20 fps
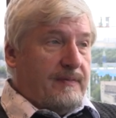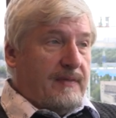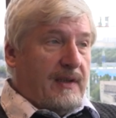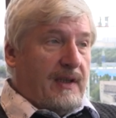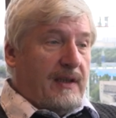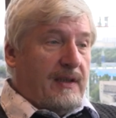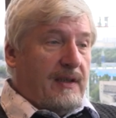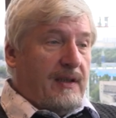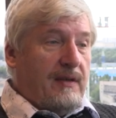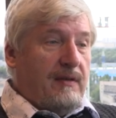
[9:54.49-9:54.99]

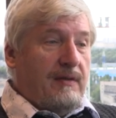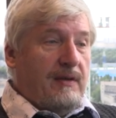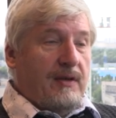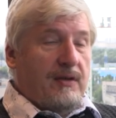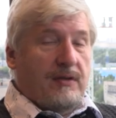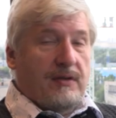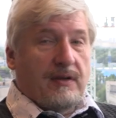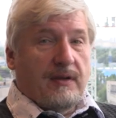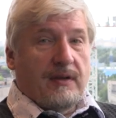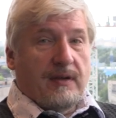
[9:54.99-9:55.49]
такие
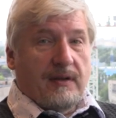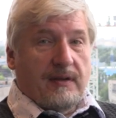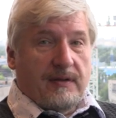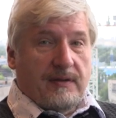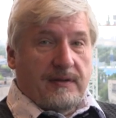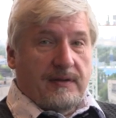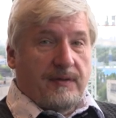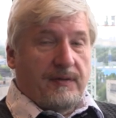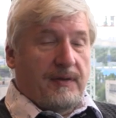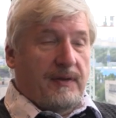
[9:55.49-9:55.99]
вещи,
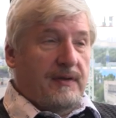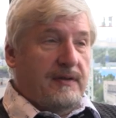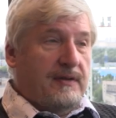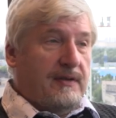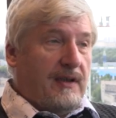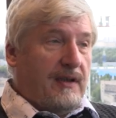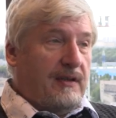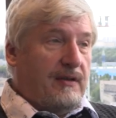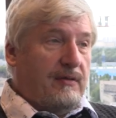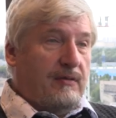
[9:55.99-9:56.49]
как
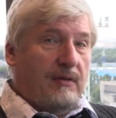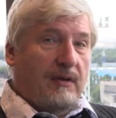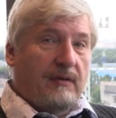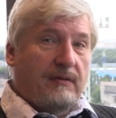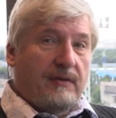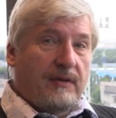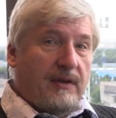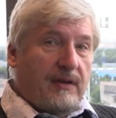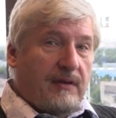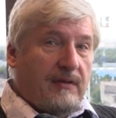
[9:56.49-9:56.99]
дифференциальные
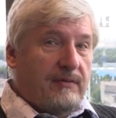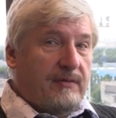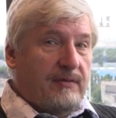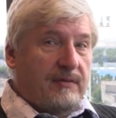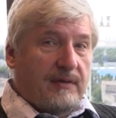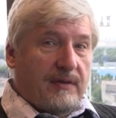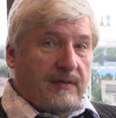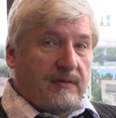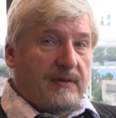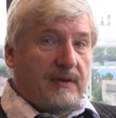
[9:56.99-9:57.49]
уравнения,
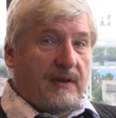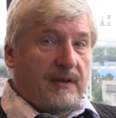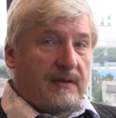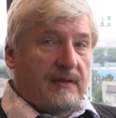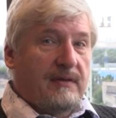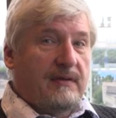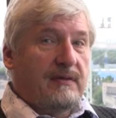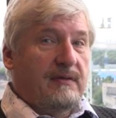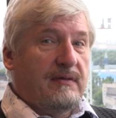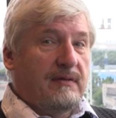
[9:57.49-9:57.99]
все-таки взять,
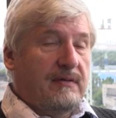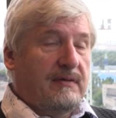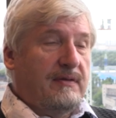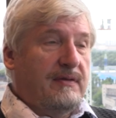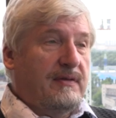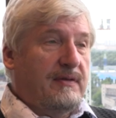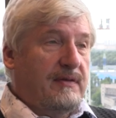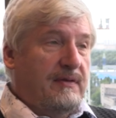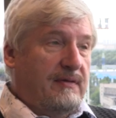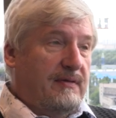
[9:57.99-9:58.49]

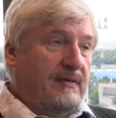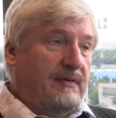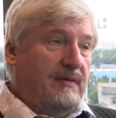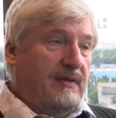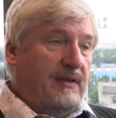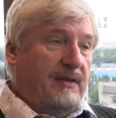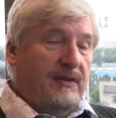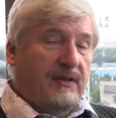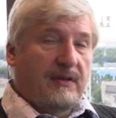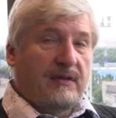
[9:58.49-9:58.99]

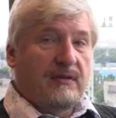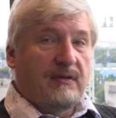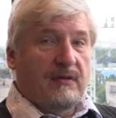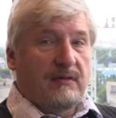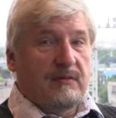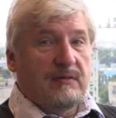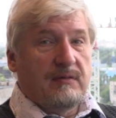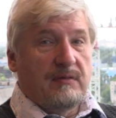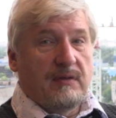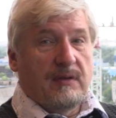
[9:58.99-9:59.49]
э, решить
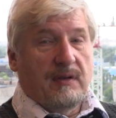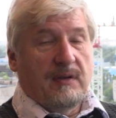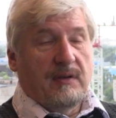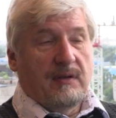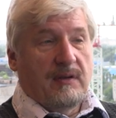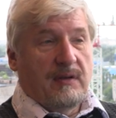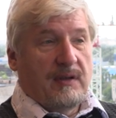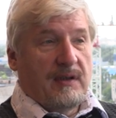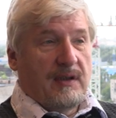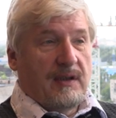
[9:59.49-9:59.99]
трудно.
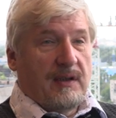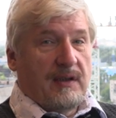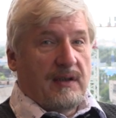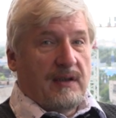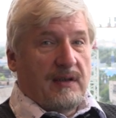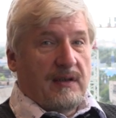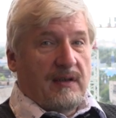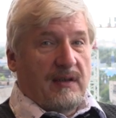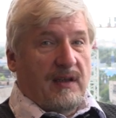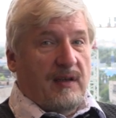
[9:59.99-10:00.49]

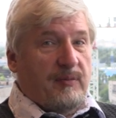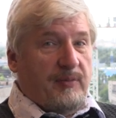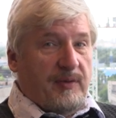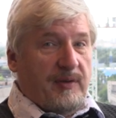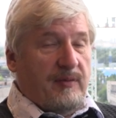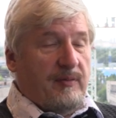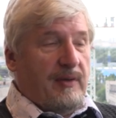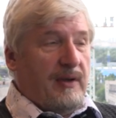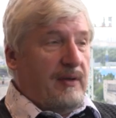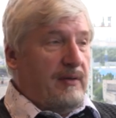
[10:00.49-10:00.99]
Я
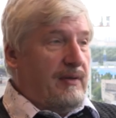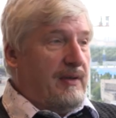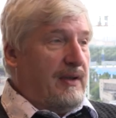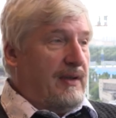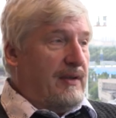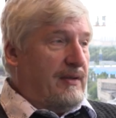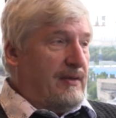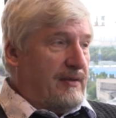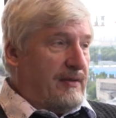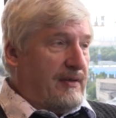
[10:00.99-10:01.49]
понимаю,
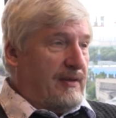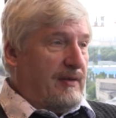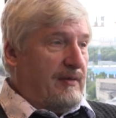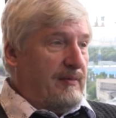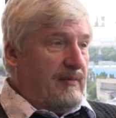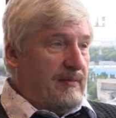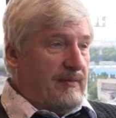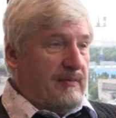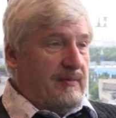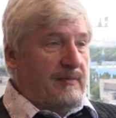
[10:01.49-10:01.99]
конечно,
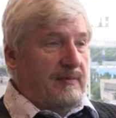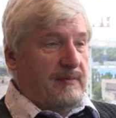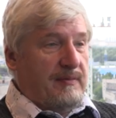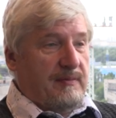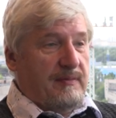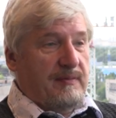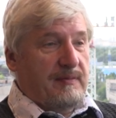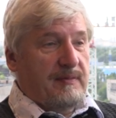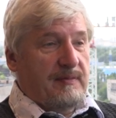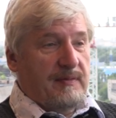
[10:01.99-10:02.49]
там
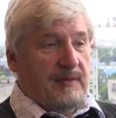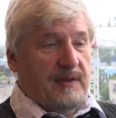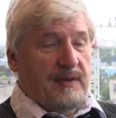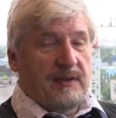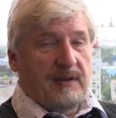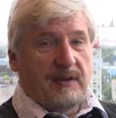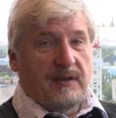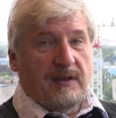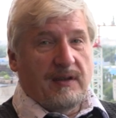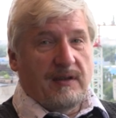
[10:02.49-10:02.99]

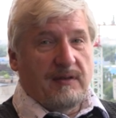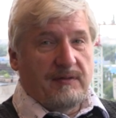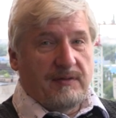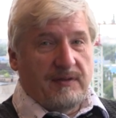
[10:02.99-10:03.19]
интеграл